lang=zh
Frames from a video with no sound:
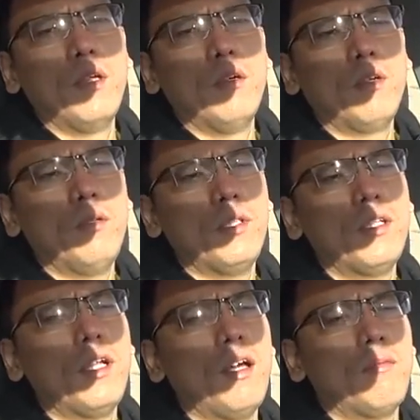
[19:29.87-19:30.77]
OK，那么接
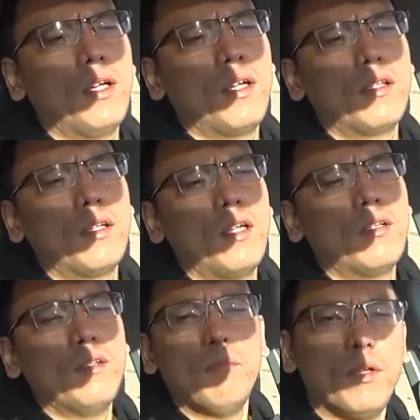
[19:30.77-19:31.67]
下来我们来看一下该车
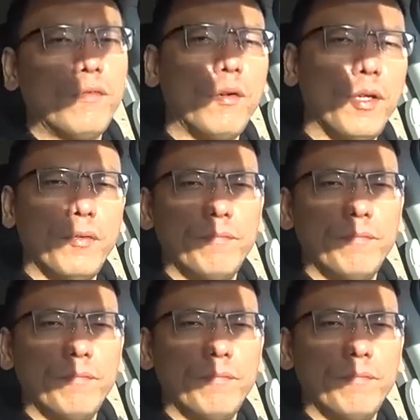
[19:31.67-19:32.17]
型别的方面。